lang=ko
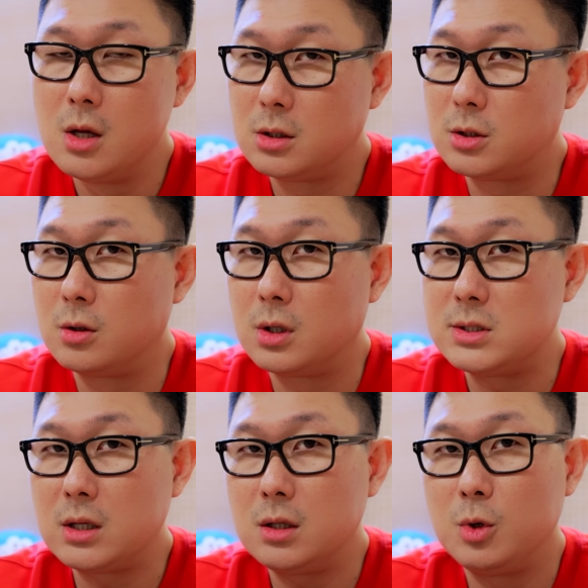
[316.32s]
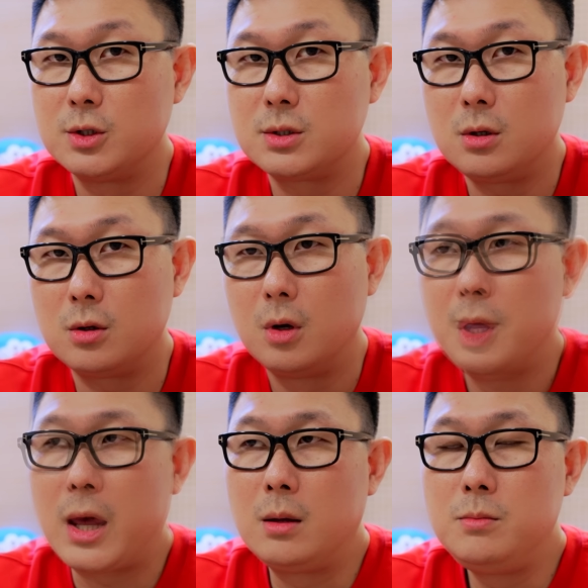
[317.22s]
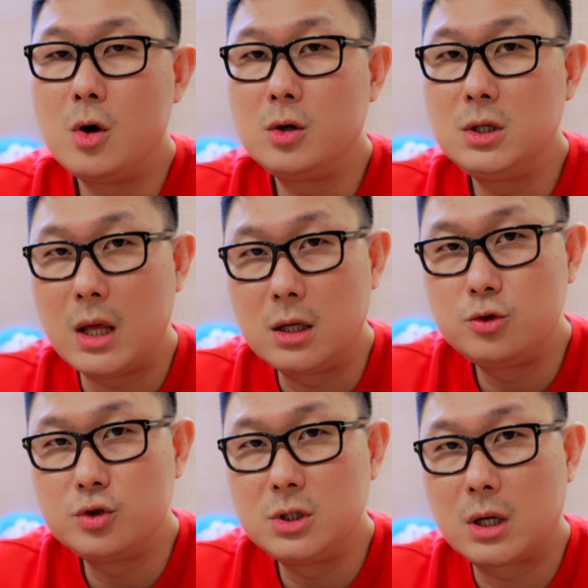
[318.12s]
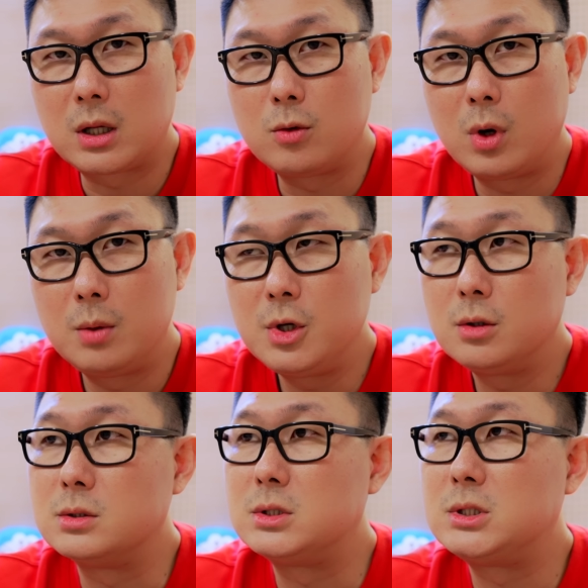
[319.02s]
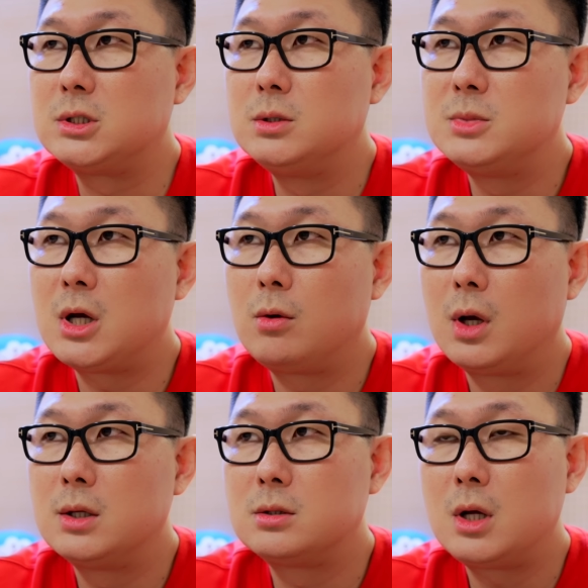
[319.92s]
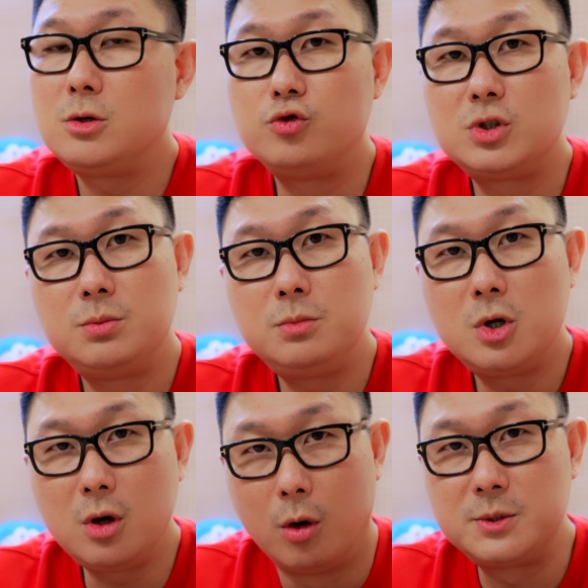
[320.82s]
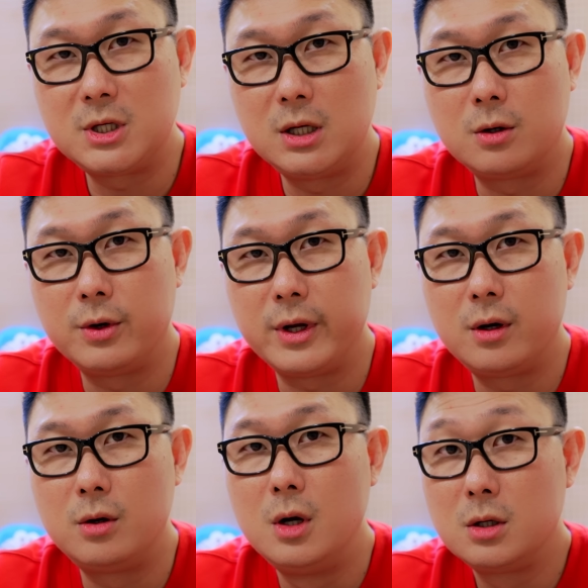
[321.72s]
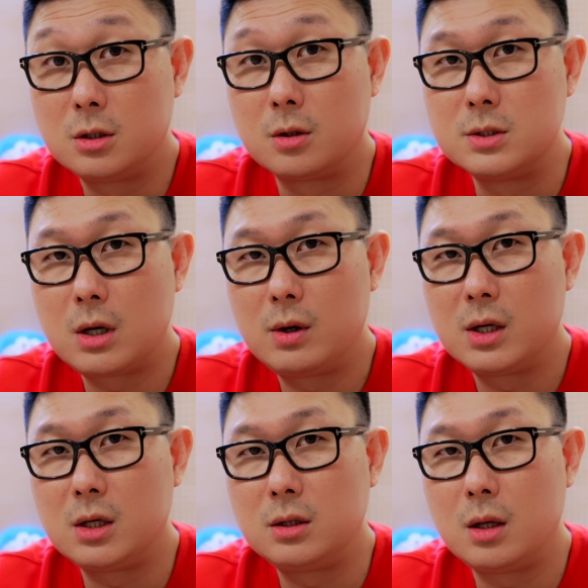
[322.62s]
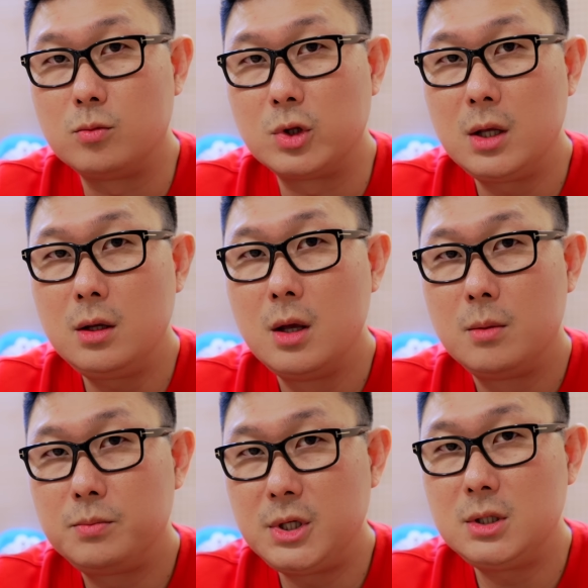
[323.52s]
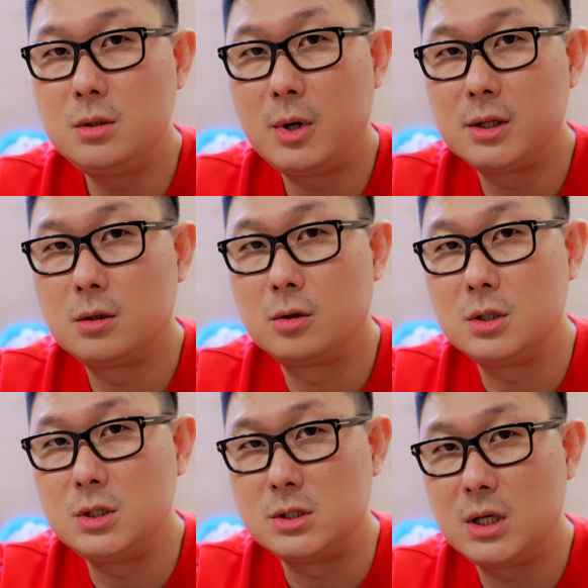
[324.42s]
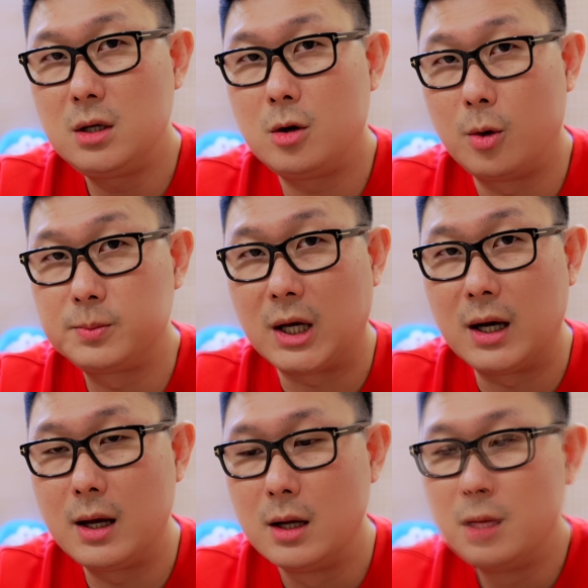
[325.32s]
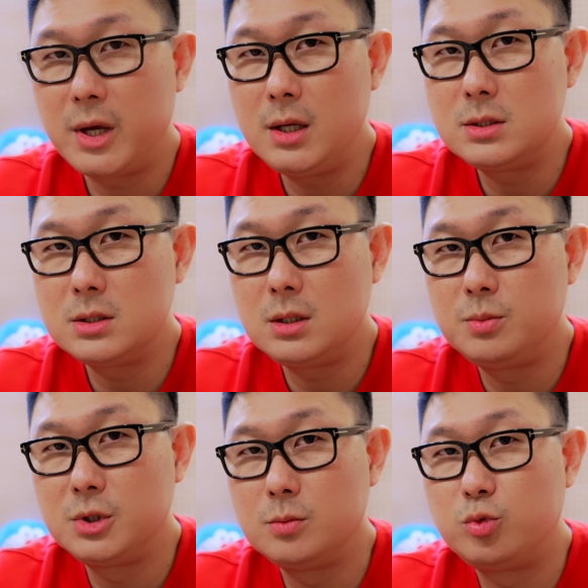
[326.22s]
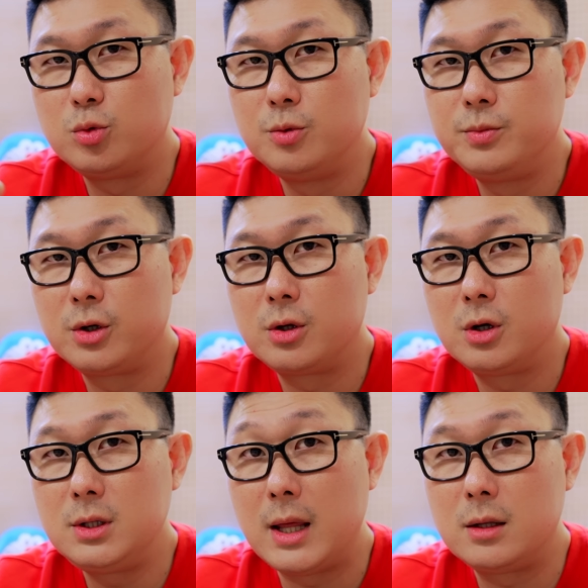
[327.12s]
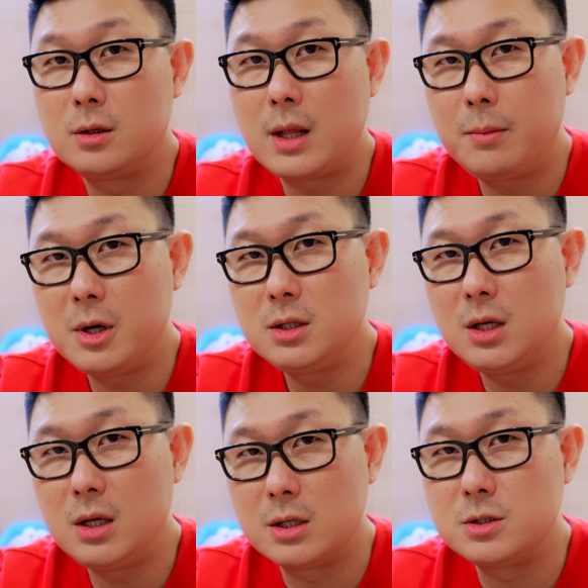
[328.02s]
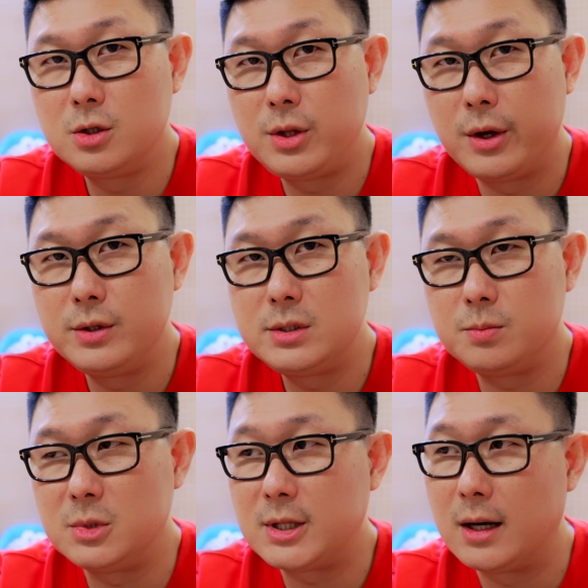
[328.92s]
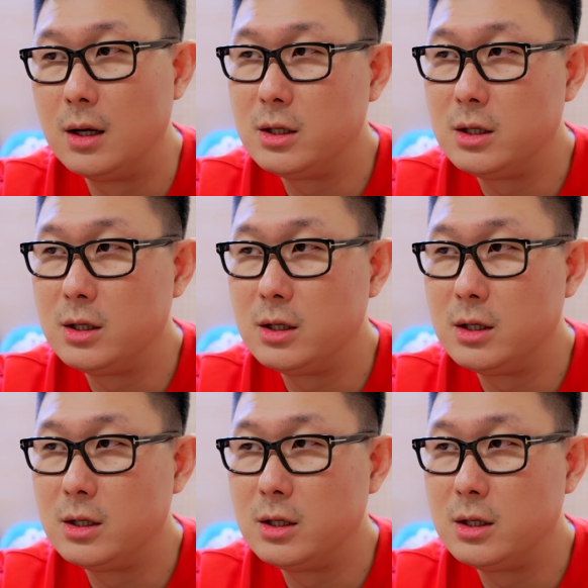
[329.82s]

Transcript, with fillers: 그런 게 생기면서 100명이 대기 중이다라고 하면 지금 상황에서는 한 60명이 업자일 거예요. 그런 상황이기 때문에 피를 받는 거는 이제 없다. 페이스리프트 부분 변경이 내년 하반기에 예정이 되어 있습니다.